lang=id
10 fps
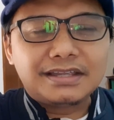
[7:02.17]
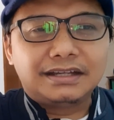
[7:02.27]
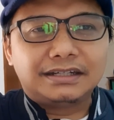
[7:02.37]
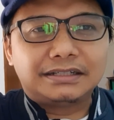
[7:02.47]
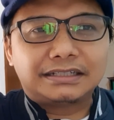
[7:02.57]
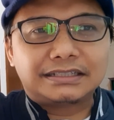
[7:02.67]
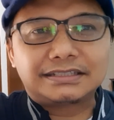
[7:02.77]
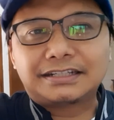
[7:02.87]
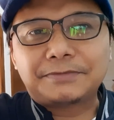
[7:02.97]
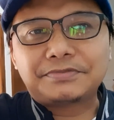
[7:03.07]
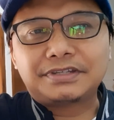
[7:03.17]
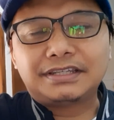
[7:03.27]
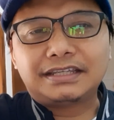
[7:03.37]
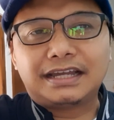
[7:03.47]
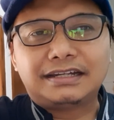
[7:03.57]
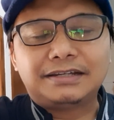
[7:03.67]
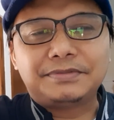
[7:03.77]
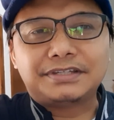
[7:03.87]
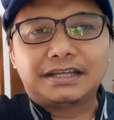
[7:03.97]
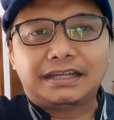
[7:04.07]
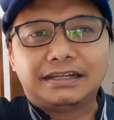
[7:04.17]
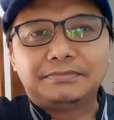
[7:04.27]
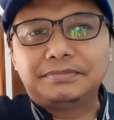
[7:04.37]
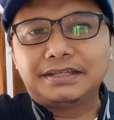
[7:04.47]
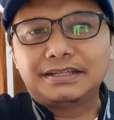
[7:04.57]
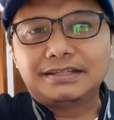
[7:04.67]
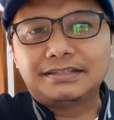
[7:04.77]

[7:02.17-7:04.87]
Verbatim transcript: uh, skripsi Anda bisa lebih